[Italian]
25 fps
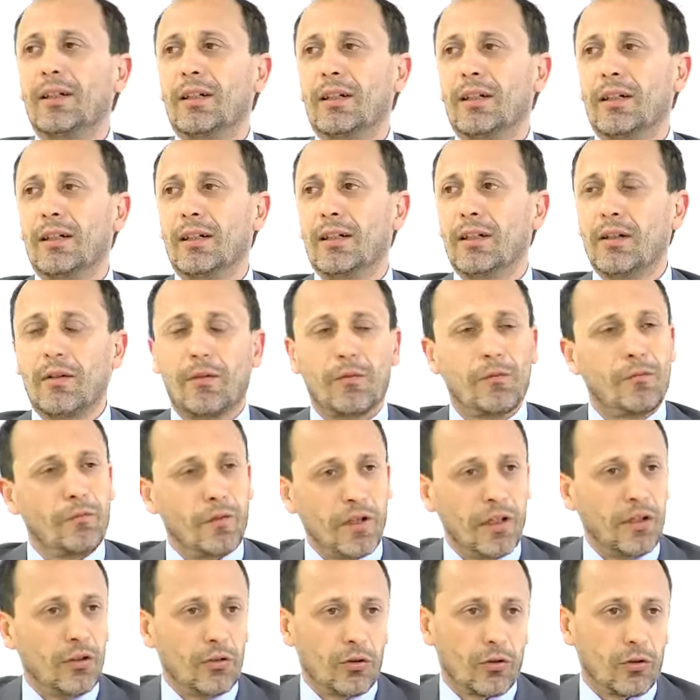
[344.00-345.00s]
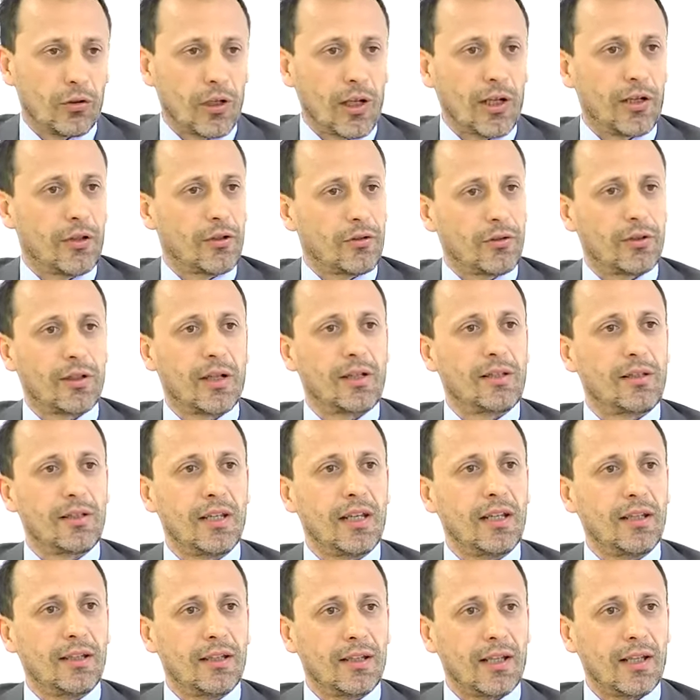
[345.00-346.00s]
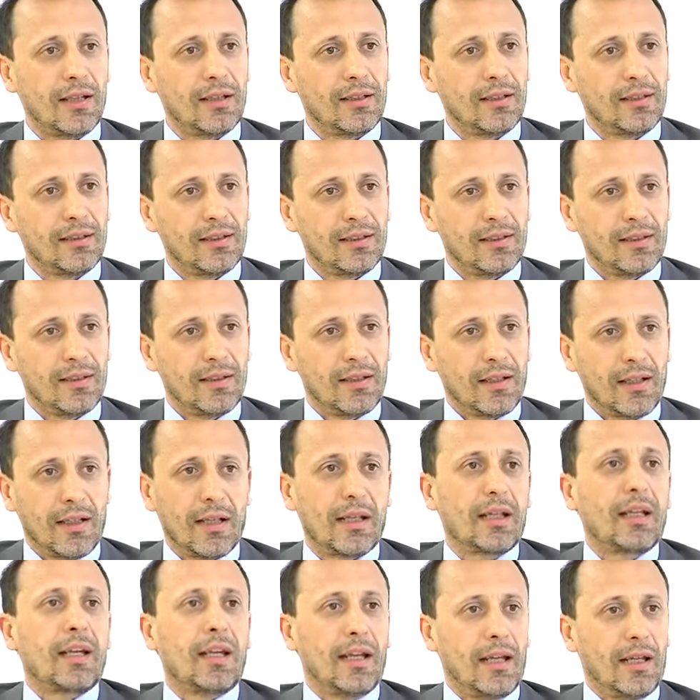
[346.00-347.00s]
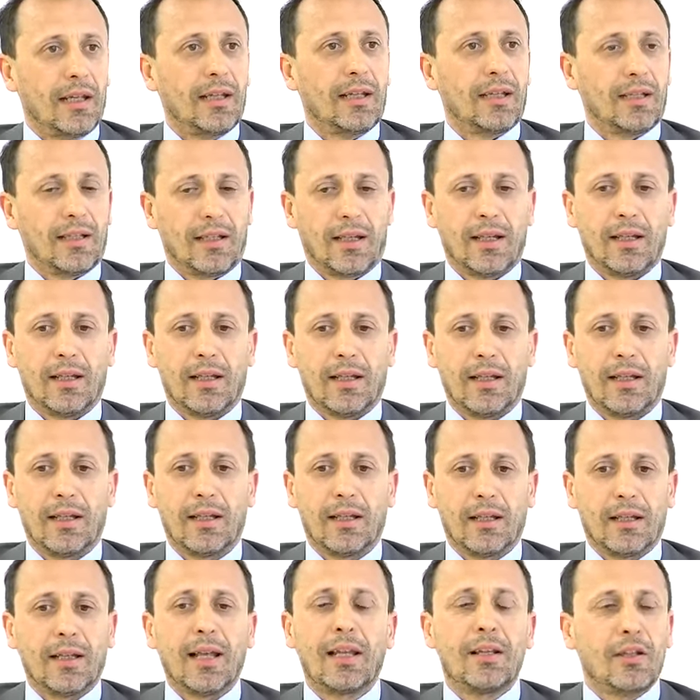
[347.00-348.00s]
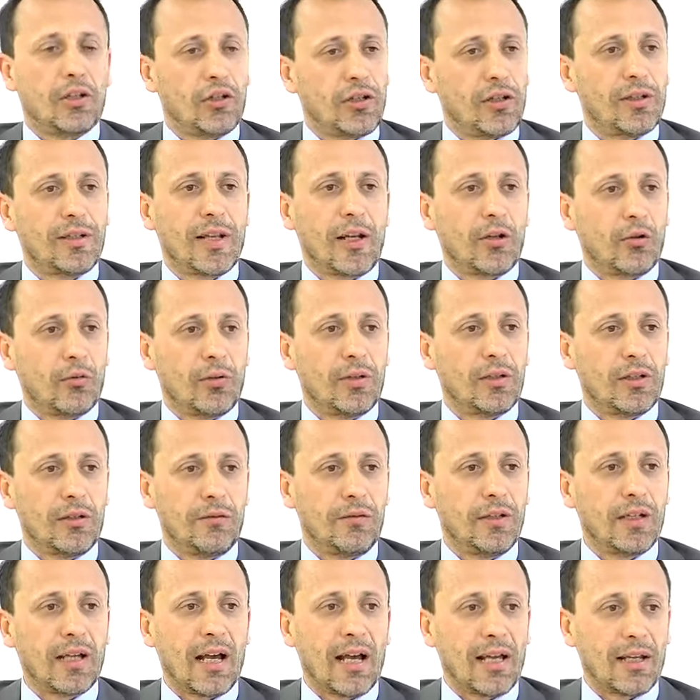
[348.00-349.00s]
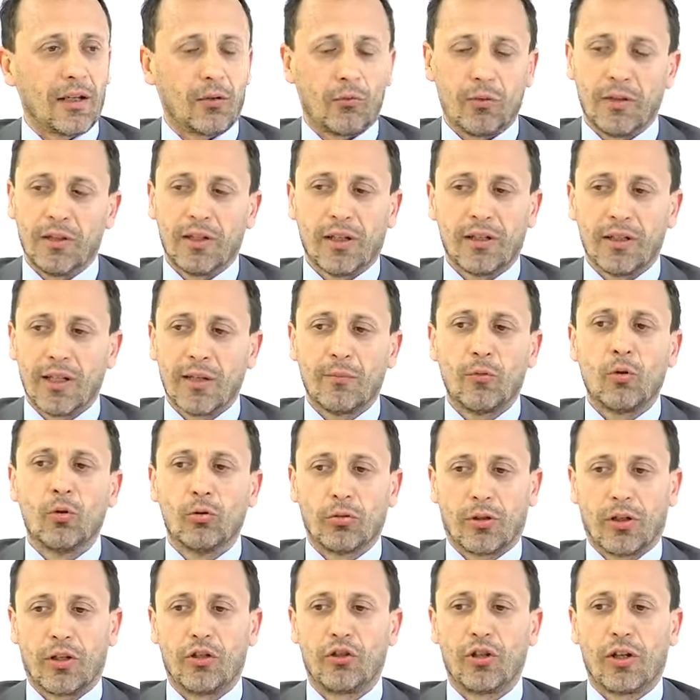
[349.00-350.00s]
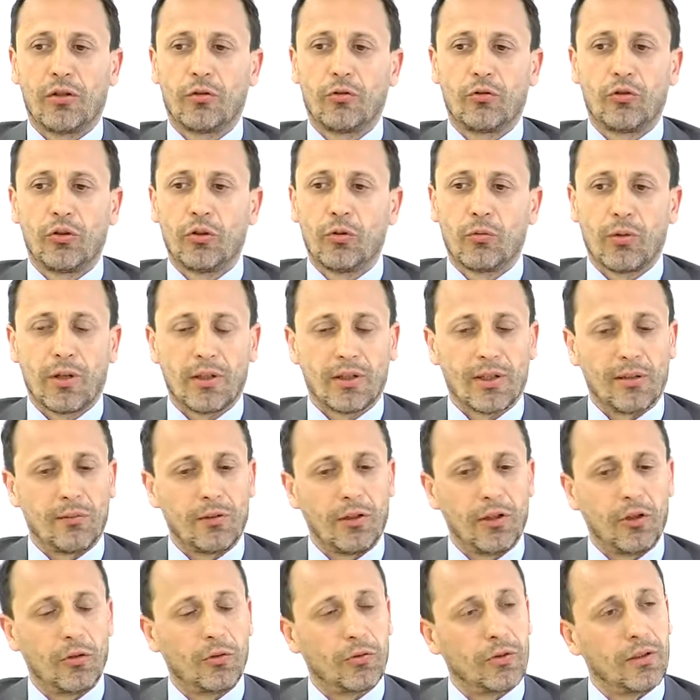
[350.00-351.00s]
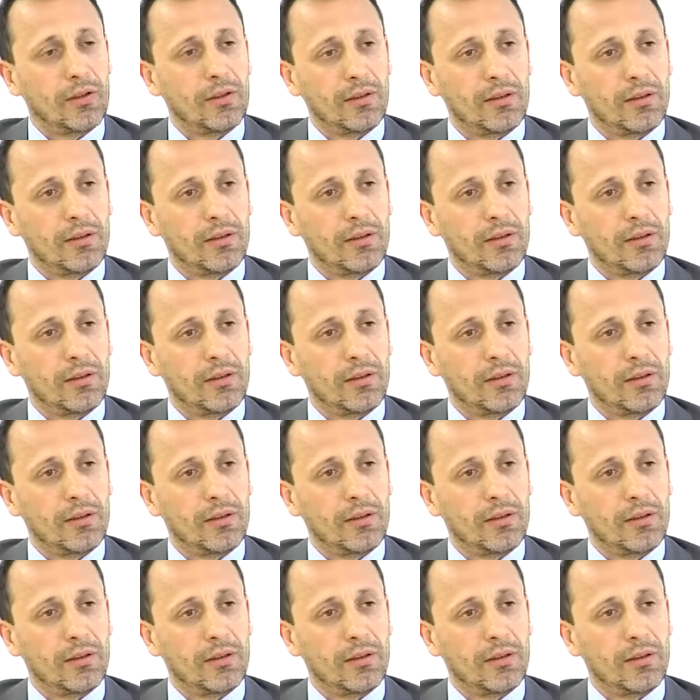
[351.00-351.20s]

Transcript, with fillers: eh, vinto dalla nostra azienda e che è, eh, è necessario quantificare, quindi andiamo oltre i 150 milioni.